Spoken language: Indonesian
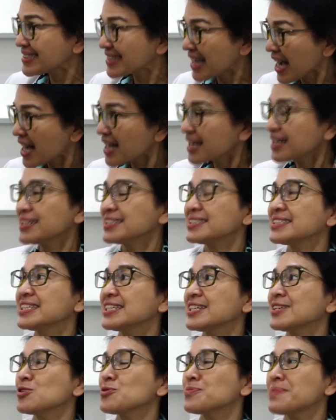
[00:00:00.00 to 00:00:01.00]
yang
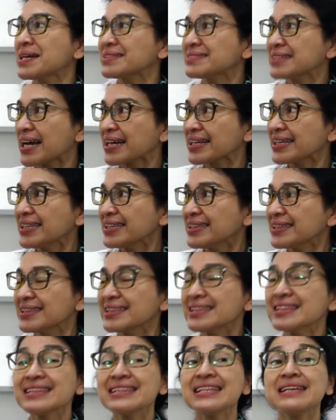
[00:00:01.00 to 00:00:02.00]
di rumah sakit
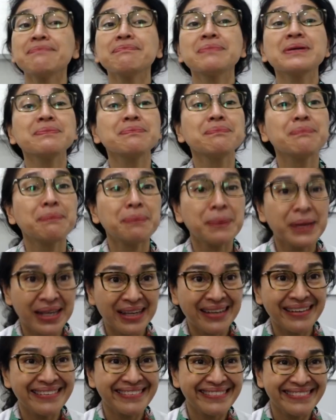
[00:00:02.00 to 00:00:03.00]
tipe B
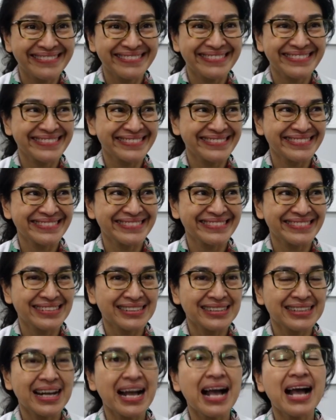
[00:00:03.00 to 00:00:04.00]

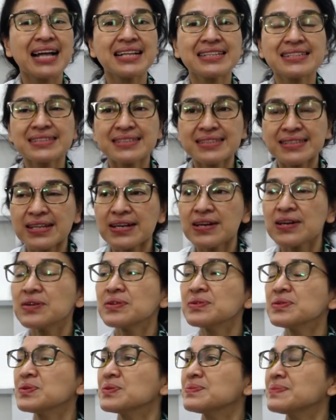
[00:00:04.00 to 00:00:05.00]

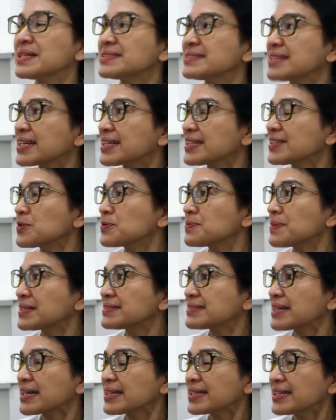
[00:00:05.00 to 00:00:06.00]
atau rumah sakit-rumah
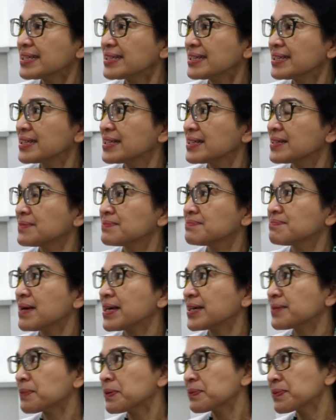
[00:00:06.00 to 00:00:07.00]
sakit
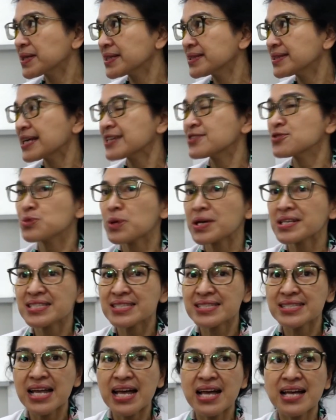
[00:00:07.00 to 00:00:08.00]
baik pemerintah
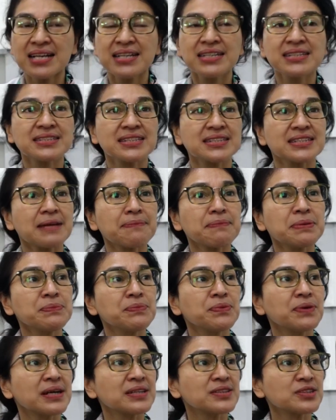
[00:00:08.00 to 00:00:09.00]
swasta tetapi
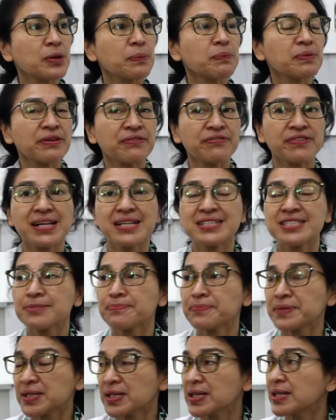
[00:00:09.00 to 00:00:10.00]
bukan top referral
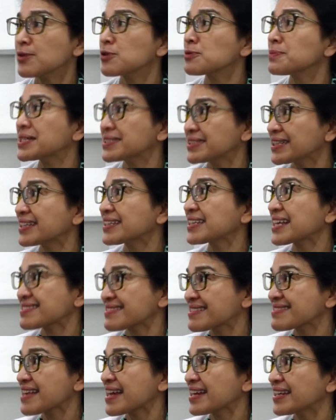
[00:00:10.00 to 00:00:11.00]
seperti rumah sakit
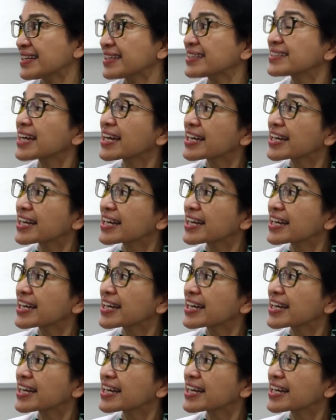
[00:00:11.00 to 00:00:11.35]
Hasan Sadikin